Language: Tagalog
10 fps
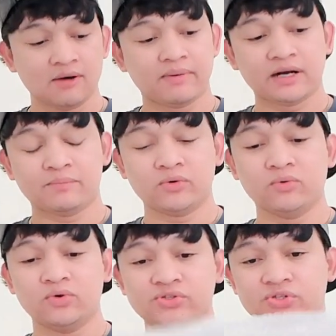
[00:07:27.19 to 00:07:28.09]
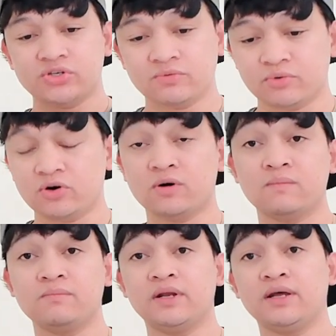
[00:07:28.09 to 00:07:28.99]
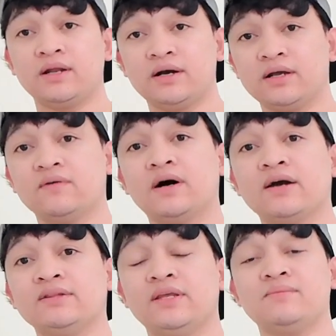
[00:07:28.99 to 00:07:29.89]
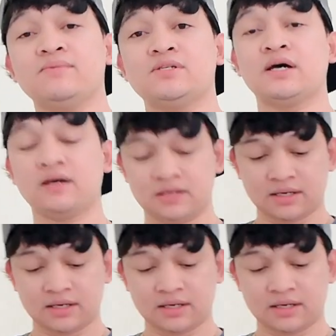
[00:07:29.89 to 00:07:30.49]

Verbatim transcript: para po kung gusto niyo po bumili ng ganong items